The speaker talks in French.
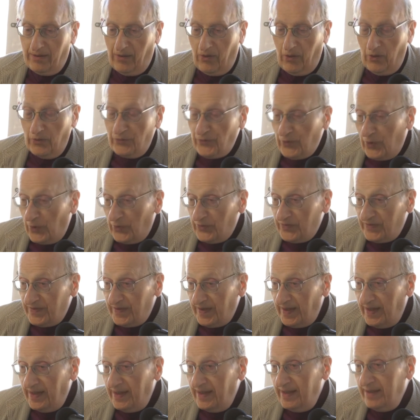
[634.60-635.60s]
En
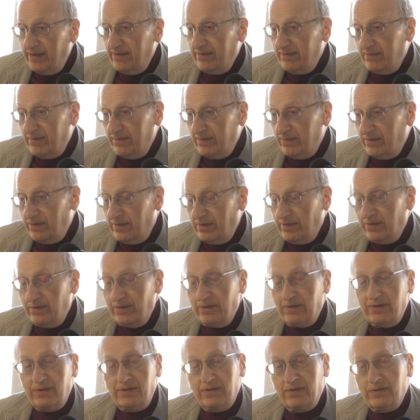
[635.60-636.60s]
français,
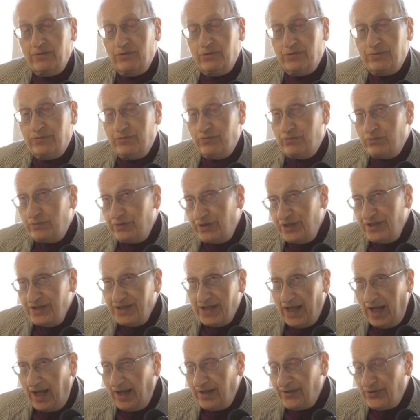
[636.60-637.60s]
je vous
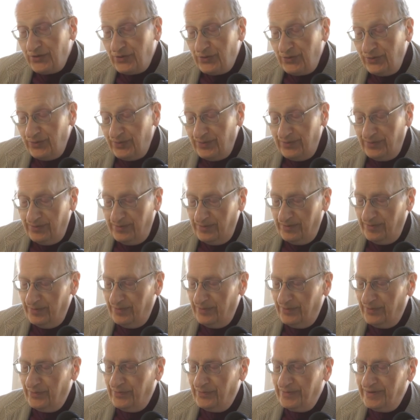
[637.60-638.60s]
signale, une,
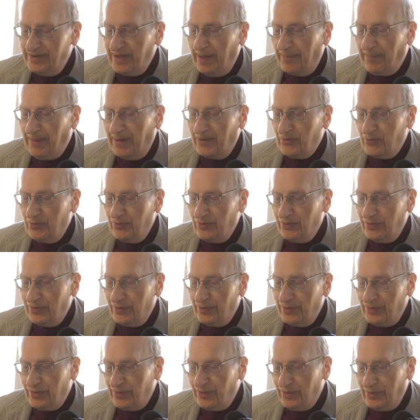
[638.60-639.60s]
on, a pas toujours,
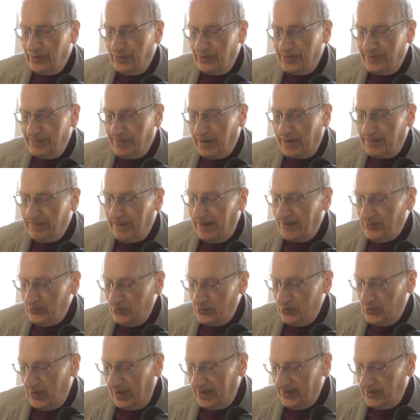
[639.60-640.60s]
on, ne prête pas
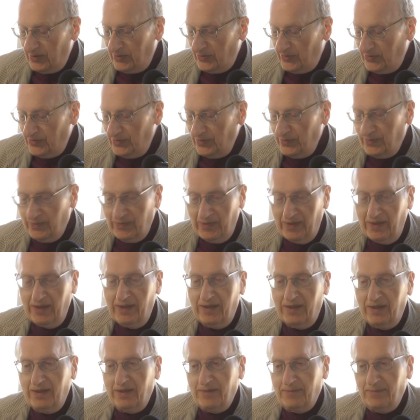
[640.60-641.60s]
toujours attention,
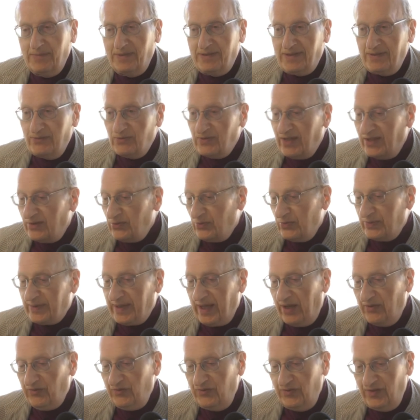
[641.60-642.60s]
mais si vous êtes au
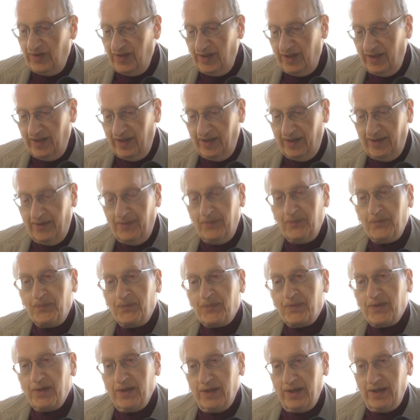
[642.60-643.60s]
café
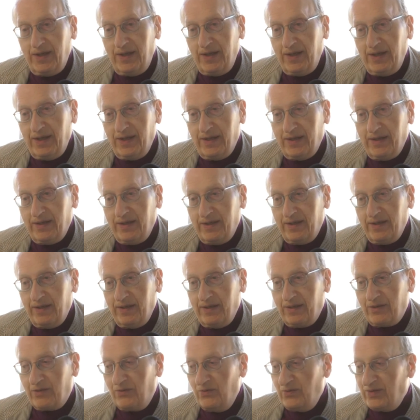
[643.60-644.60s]
et
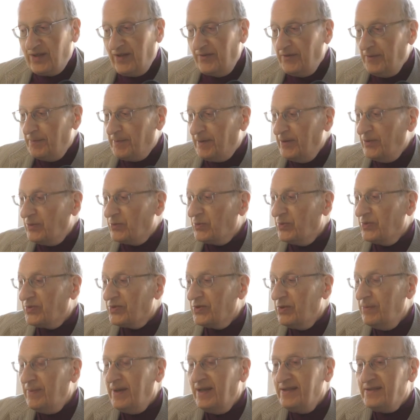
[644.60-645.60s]
euh, que vous avez pris une
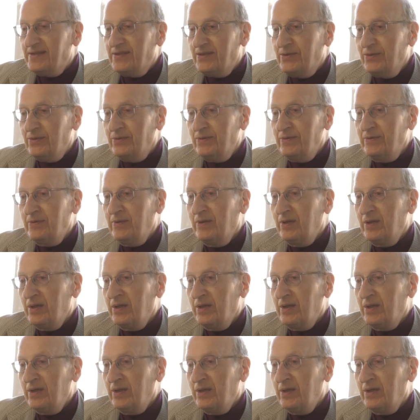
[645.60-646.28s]
consommation,